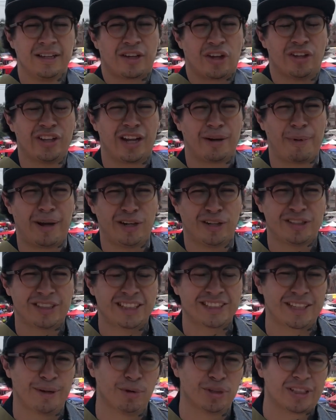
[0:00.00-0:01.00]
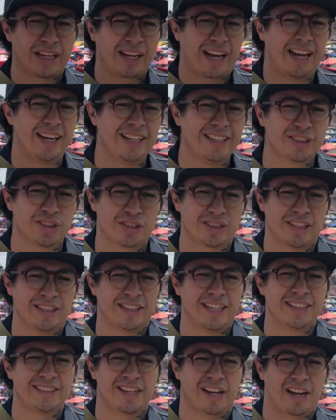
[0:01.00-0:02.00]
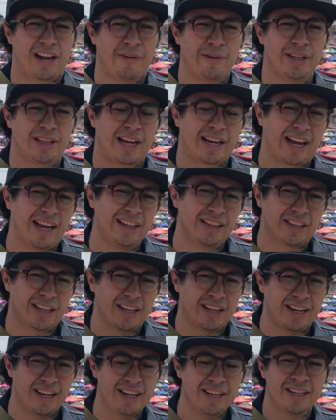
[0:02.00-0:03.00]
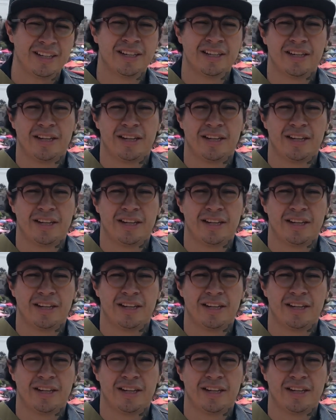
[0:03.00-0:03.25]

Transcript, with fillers: ¿Qué onda hermanos? Ya estamos acá listos en DC Rabbit, acá el tigre.